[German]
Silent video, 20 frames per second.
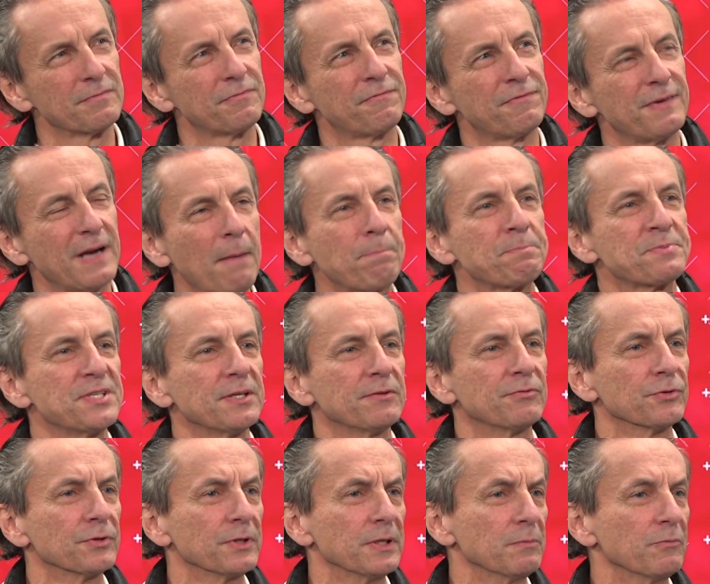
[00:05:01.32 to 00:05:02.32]
flapsig
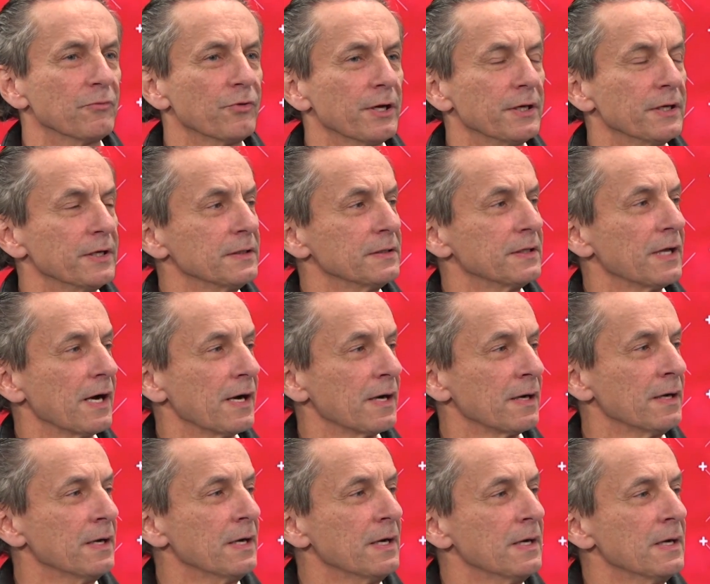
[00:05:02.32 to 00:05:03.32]
von ihm vor einigen Tagen,